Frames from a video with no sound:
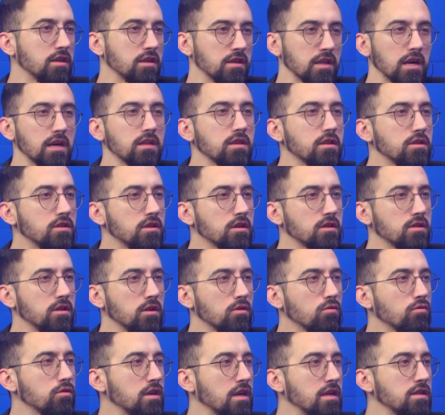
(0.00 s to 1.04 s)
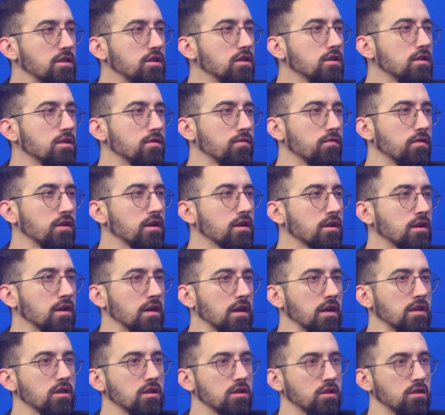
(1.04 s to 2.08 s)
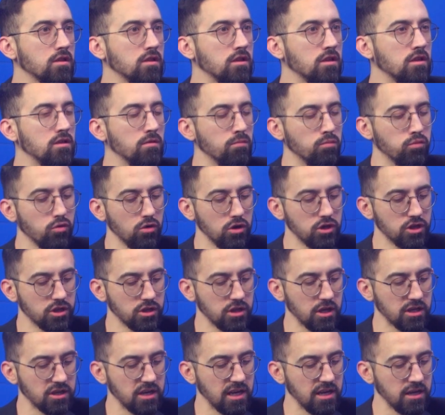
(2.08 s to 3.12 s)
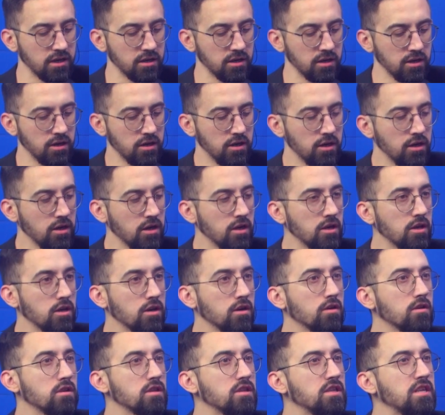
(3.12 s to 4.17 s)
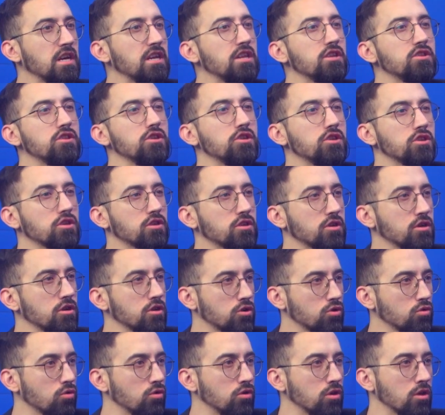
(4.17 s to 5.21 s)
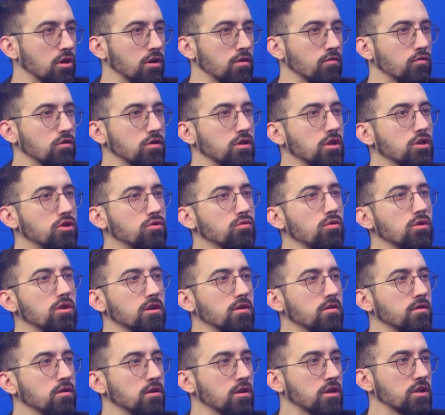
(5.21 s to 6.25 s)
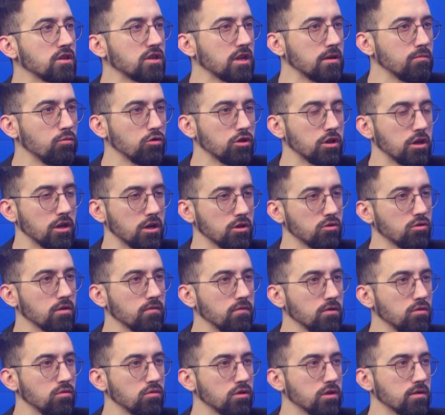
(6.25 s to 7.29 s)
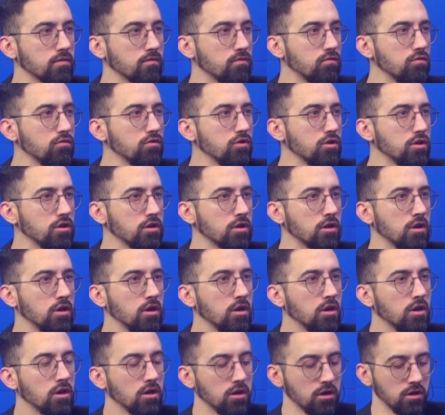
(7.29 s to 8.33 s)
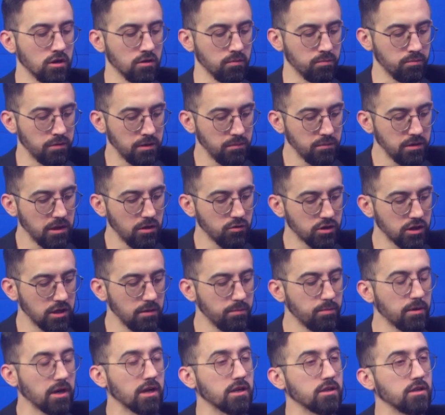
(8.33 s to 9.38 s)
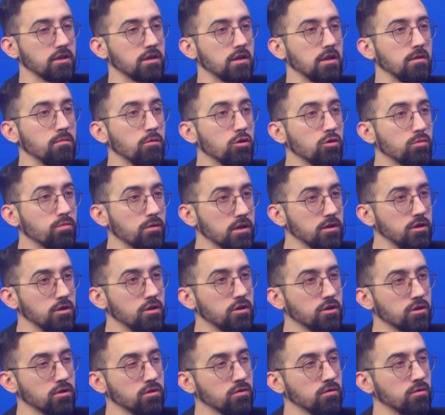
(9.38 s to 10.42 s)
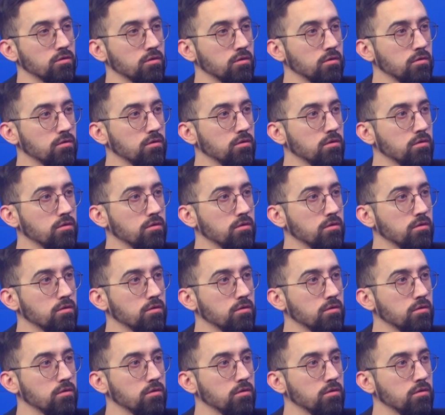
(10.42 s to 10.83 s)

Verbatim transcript: нанотехнологии, IT-сфера – это больше такая теоретическая зона. Вот насколько разработки, которые ведутся в ВУЗе, э, применяются на практике, имеют практическую?